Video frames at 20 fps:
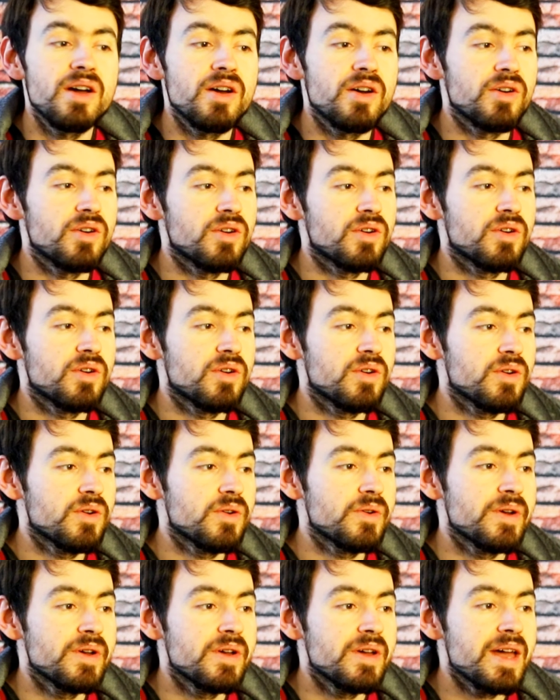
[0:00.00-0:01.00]

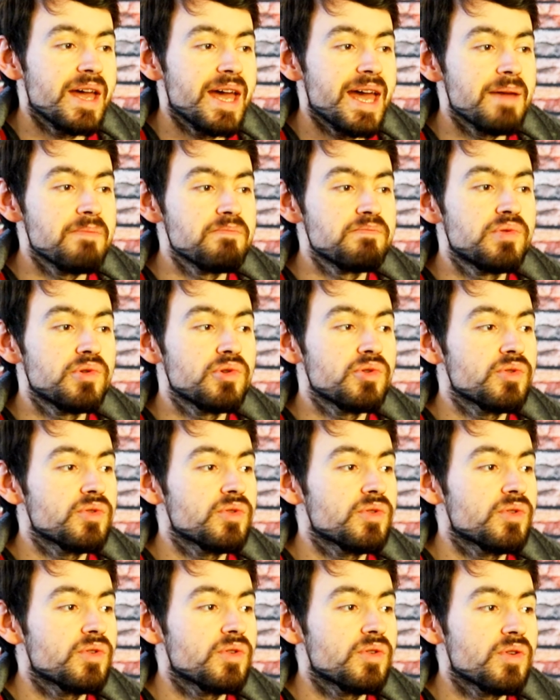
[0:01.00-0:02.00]
un
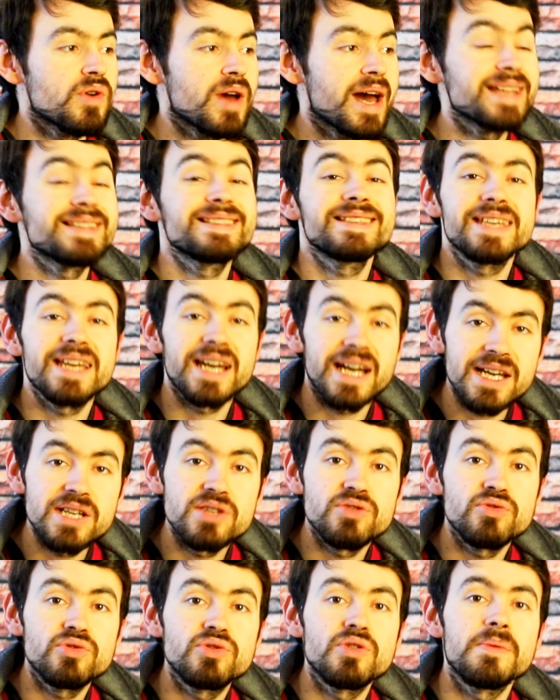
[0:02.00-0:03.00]
peu attirés
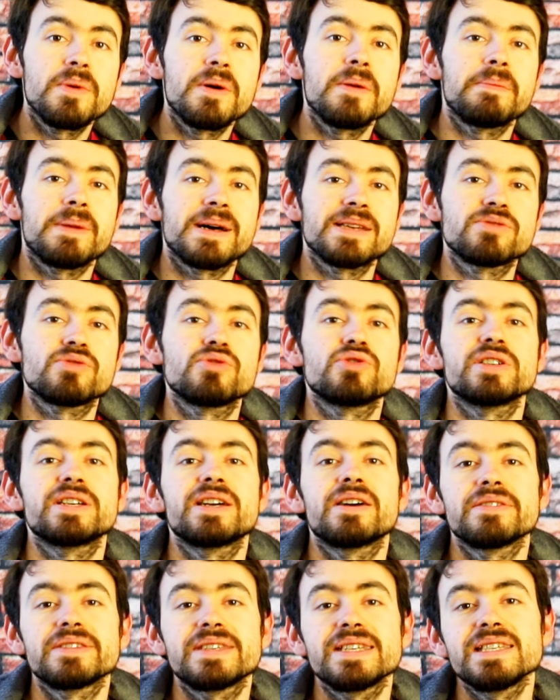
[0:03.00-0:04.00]
justement par ce
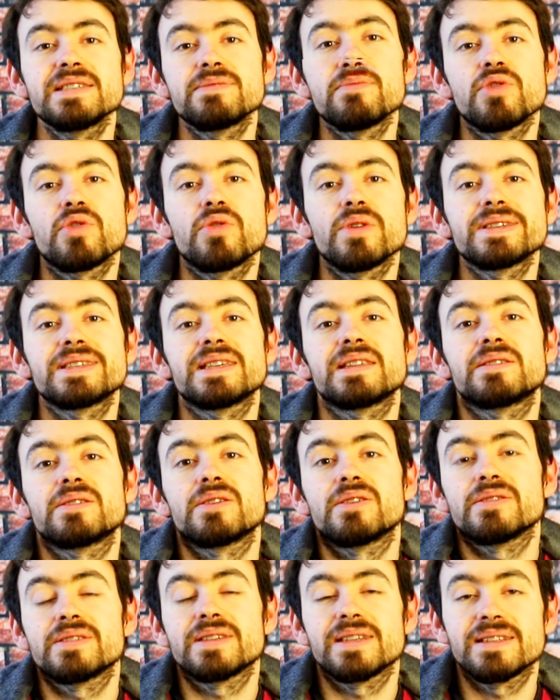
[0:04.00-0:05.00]
gigantisme, quoi,
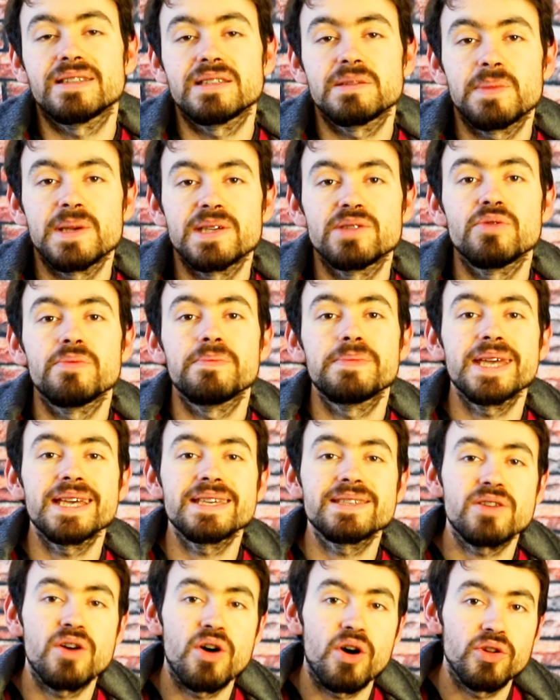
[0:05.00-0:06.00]
cette, cette espèce de
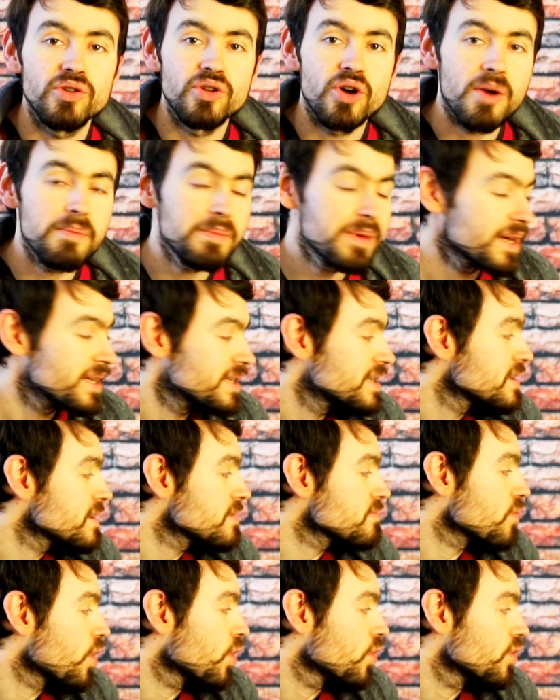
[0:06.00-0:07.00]
pièce hors norme.
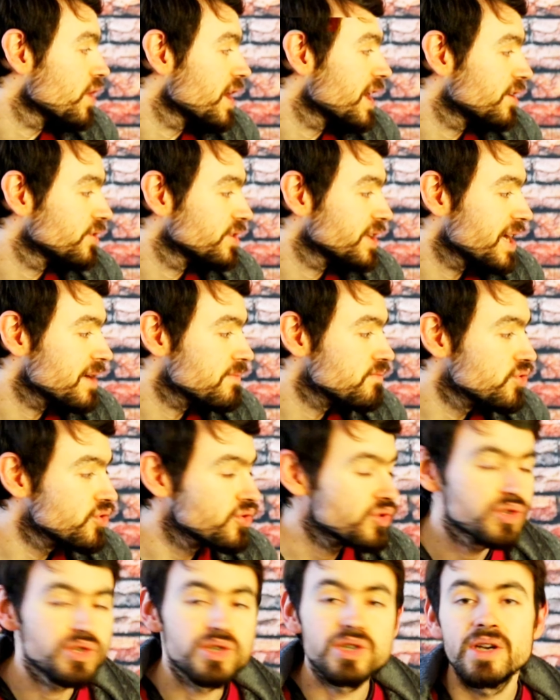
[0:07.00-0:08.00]
Bon, là on a un
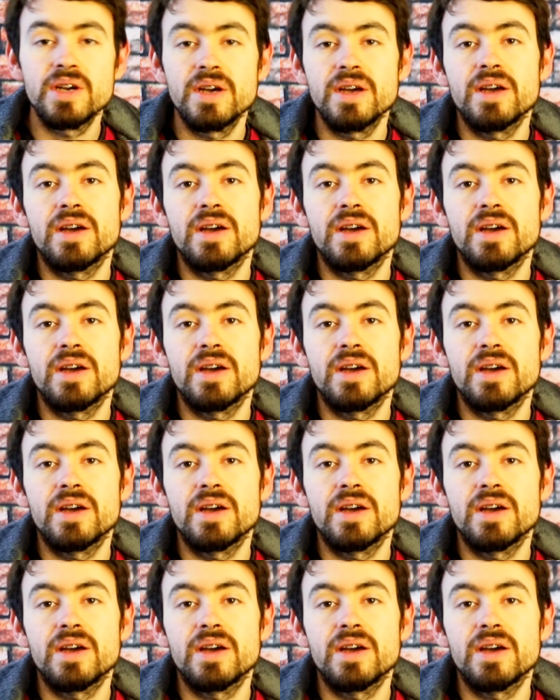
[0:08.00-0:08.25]
buste